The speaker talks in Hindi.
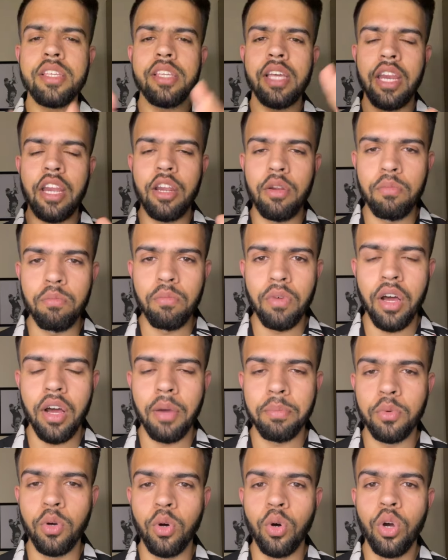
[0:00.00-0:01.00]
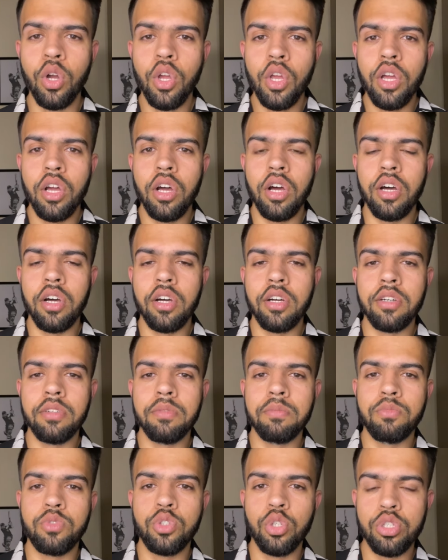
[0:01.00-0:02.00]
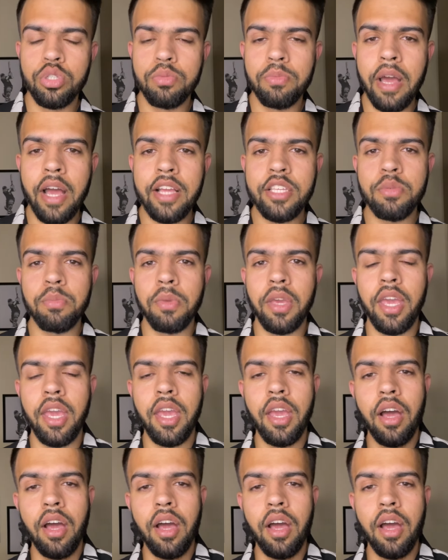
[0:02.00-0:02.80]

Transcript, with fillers: सारे आपको जो मैच में